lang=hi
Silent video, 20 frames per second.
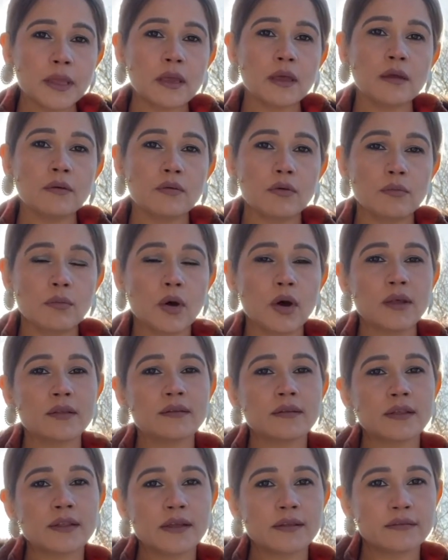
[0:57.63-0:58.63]
है वो बहुत
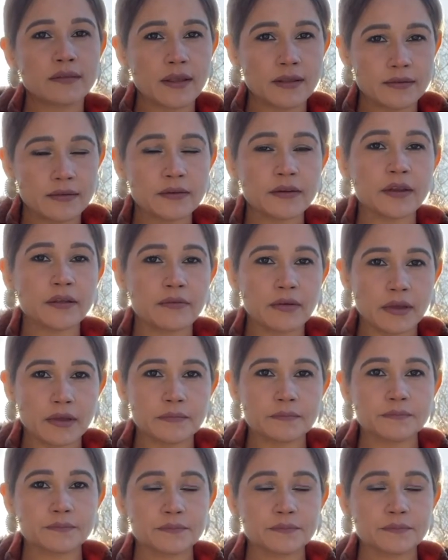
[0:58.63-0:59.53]
ज़्यादा सेंसिटिव है